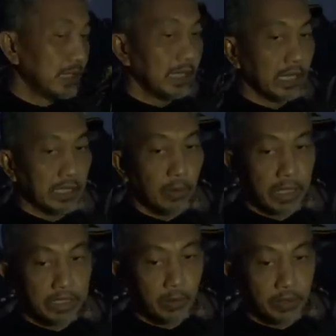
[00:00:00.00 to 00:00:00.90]
Nah, kalau
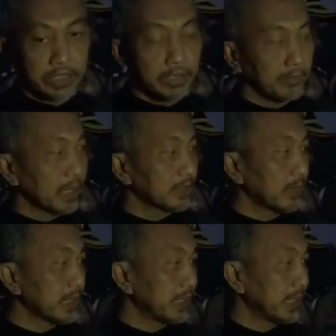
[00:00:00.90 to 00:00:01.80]
nanti kondisi memang
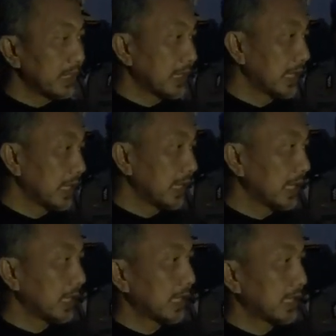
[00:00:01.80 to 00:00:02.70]
semakin uh,